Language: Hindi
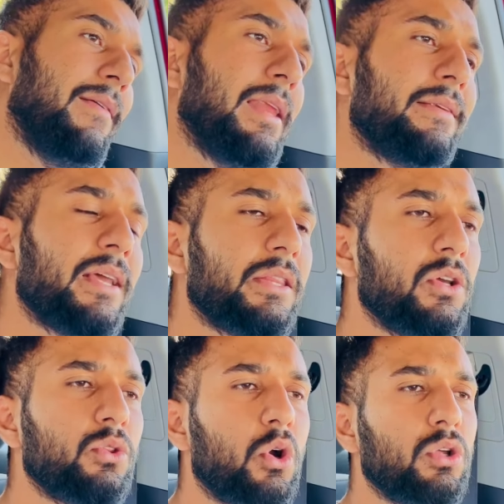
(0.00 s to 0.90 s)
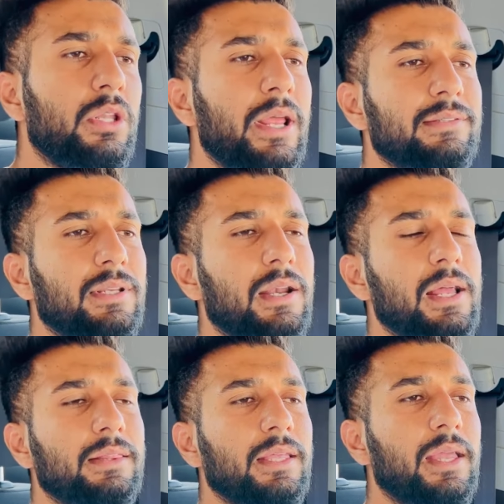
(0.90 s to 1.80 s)
भी ले सकते हो दो डॉलर एक्स्ट्रा
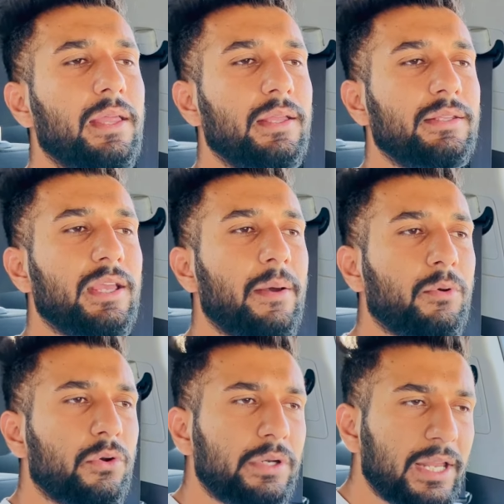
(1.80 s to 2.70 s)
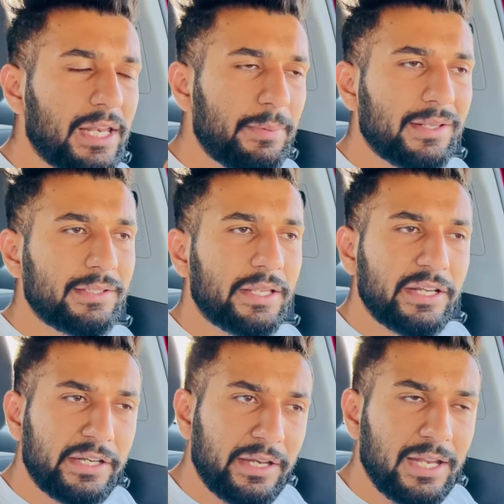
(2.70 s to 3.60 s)
लगते हैं जो अच्छा। आपको डेली पैसे चाहिए
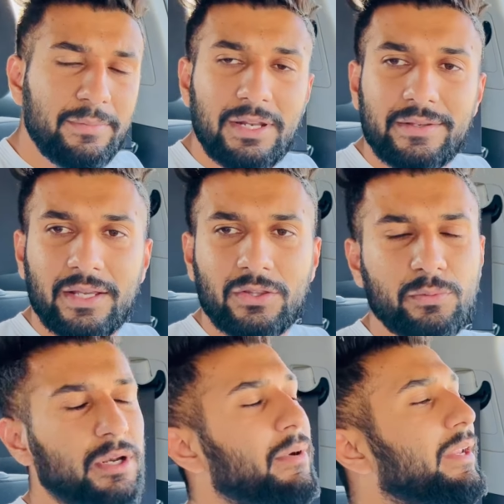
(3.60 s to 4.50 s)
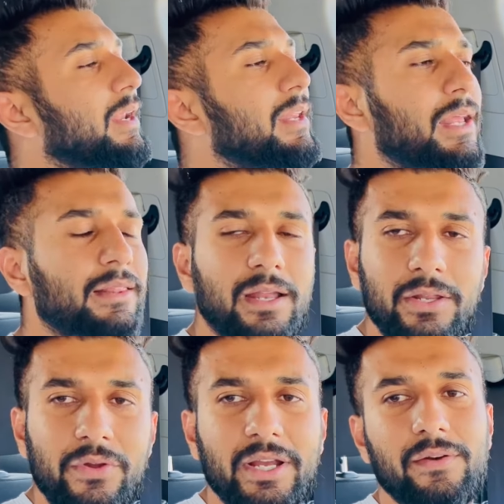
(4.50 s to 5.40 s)
डेली भी ले सकते हो पर मैं डेली लेता
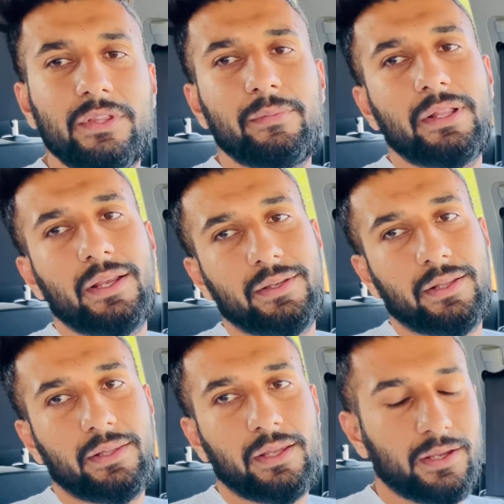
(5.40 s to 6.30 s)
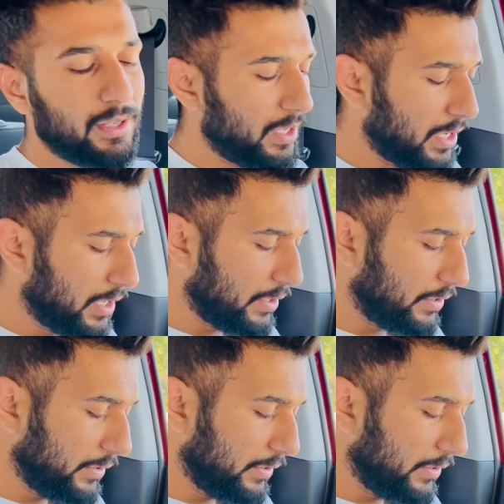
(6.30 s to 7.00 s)
नहीं हूँ एक हम्म। हफ्ते बाद आ सकते हैं हम्म।